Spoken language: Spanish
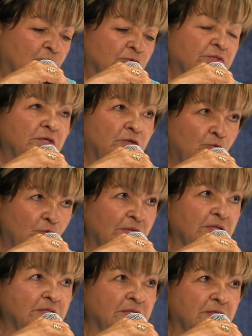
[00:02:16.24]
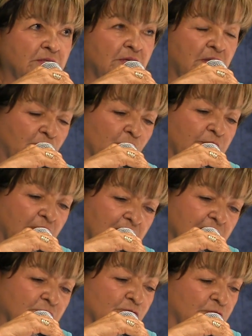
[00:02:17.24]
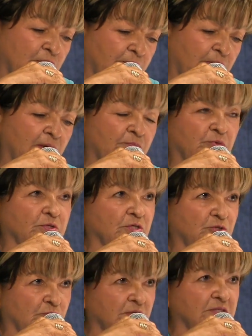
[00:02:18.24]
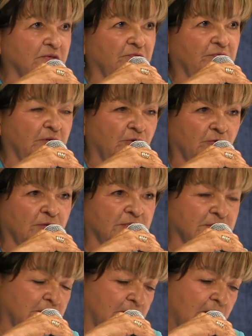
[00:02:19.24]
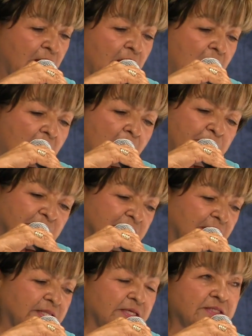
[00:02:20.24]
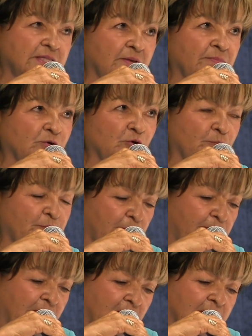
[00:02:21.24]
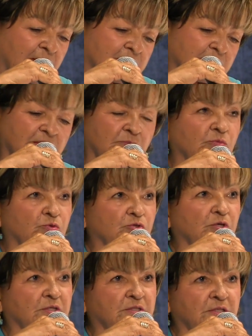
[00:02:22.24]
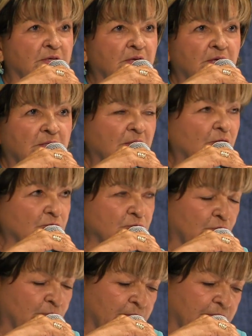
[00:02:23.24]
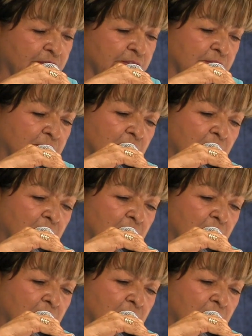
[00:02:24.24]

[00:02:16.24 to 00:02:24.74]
Continúan las mujeres todavía en posiciones inferiores, a pesar de estar mejor preparadas que muchas de los hombres.